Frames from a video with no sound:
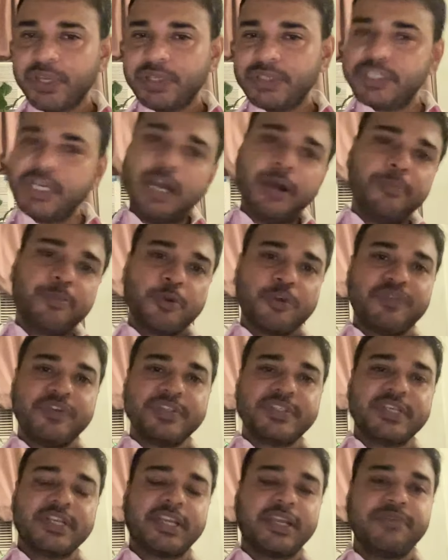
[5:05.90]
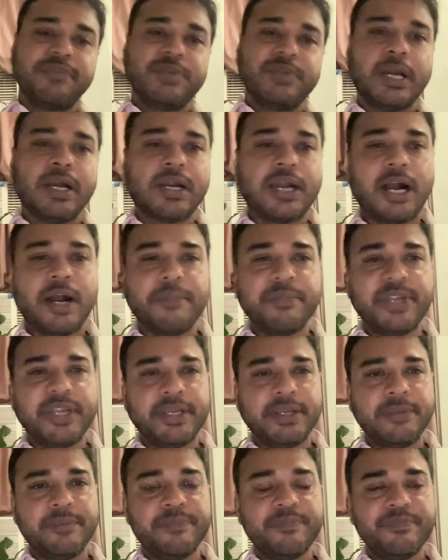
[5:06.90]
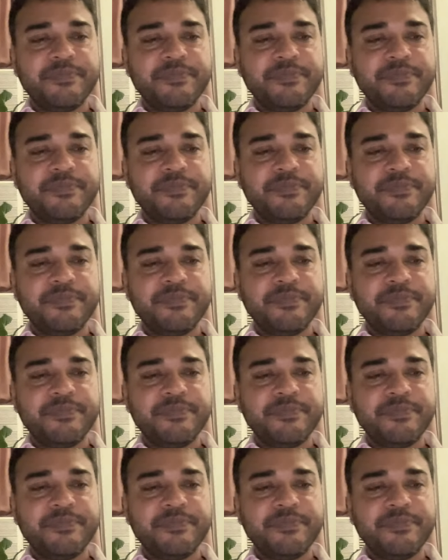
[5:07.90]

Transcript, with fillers: जहां प्रोफेसर केवी का काम नहीं